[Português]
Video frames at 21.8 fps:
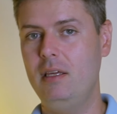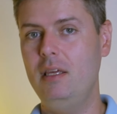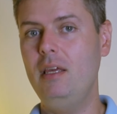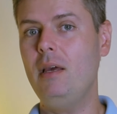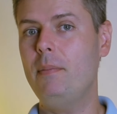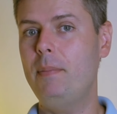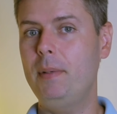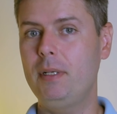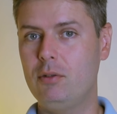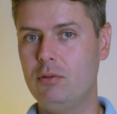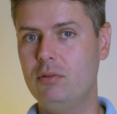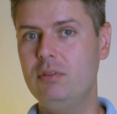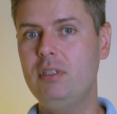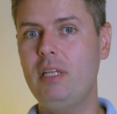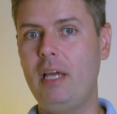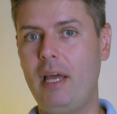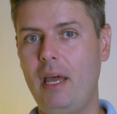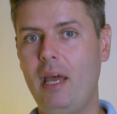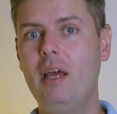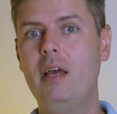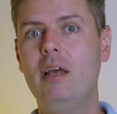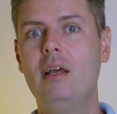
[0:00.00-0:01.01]
E a pergunta
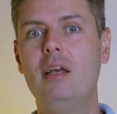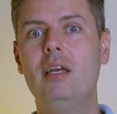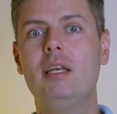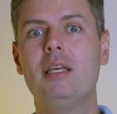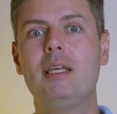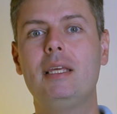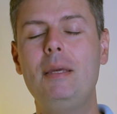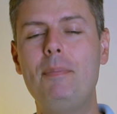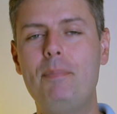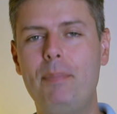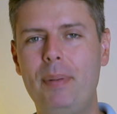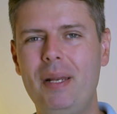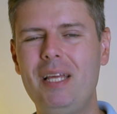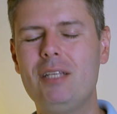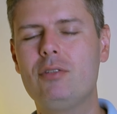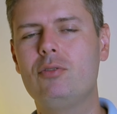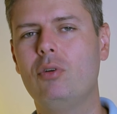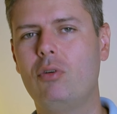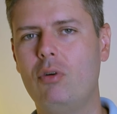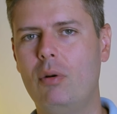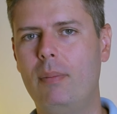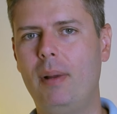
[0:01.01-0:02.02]
é, que
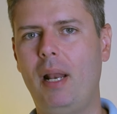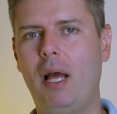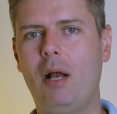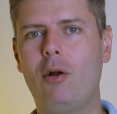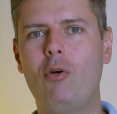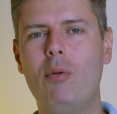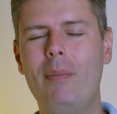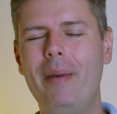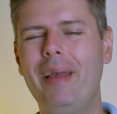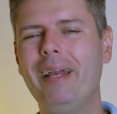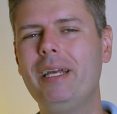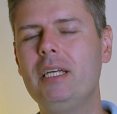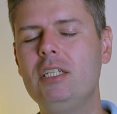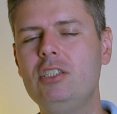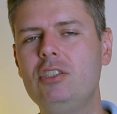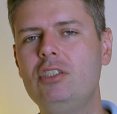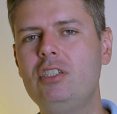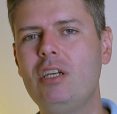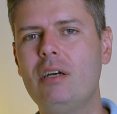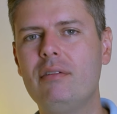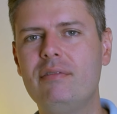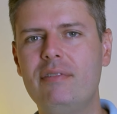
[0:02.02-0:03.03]
preço cobrar? Como é que a
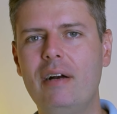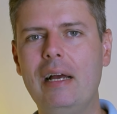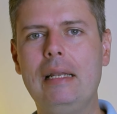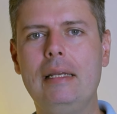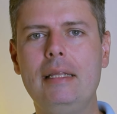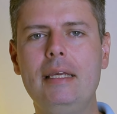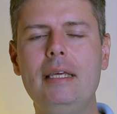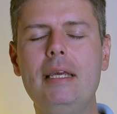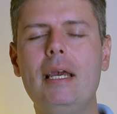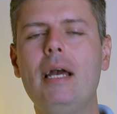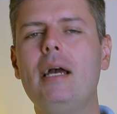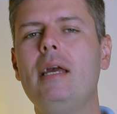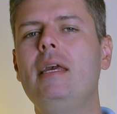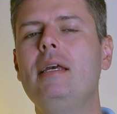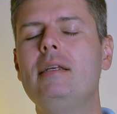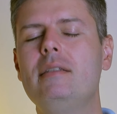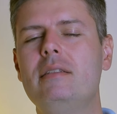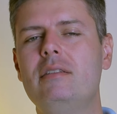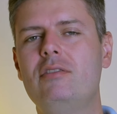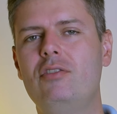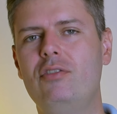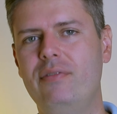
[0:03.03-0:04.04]
gente avalia
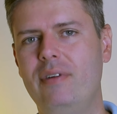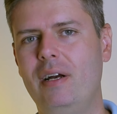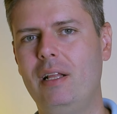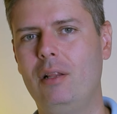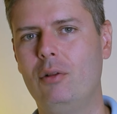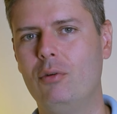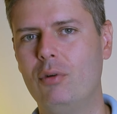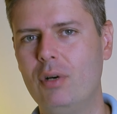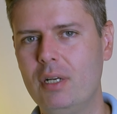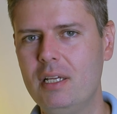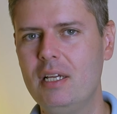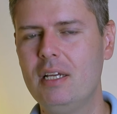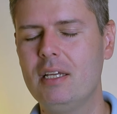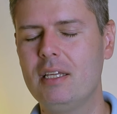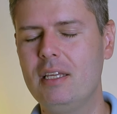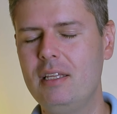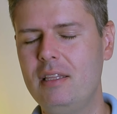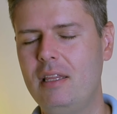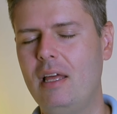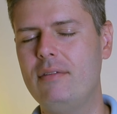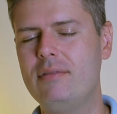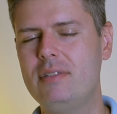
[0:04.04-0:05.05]
este valor
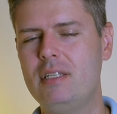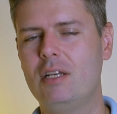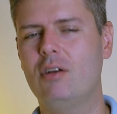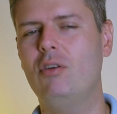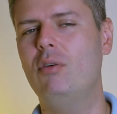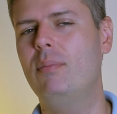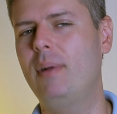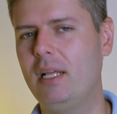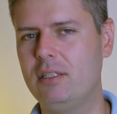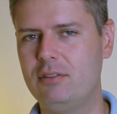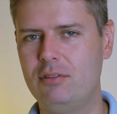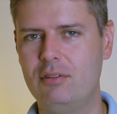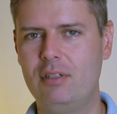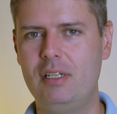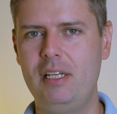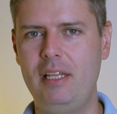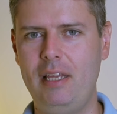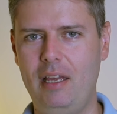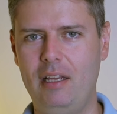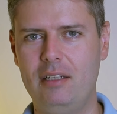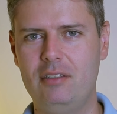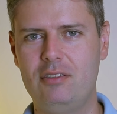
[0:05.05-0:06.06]
que deve ser cobrado do
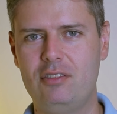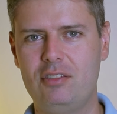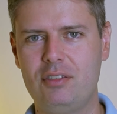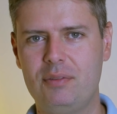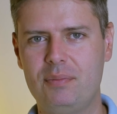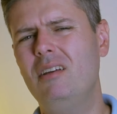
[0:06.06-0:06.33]
cliente?